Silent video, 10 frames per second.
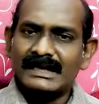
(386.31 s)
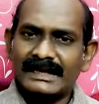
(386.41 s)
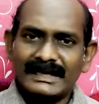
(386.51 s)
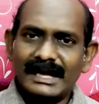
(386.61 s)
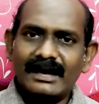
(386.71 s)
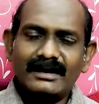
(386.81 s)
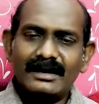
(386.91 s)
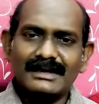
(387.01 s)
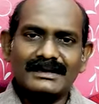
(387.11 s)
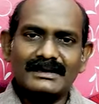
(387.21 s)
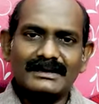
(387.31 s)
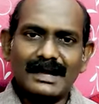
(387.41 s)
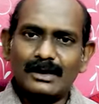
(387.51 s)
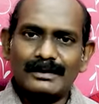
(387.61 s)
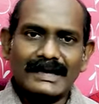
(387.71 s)
நீங்கள் யாராக
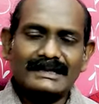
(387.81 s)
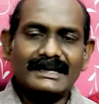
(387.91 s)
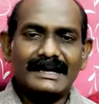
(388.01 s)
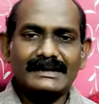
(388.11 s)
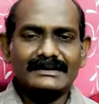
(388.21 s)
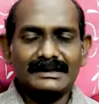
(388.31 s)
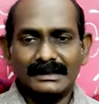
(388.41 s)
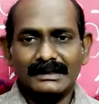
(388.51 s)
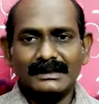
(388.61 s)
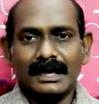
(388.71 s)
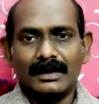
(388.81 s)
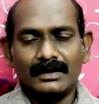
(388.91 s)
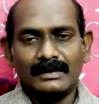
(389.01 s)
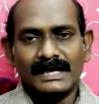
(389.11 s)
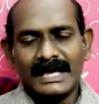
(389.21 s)
இருந்தாலும் எந்த இடத்தில் இருந்தாலும்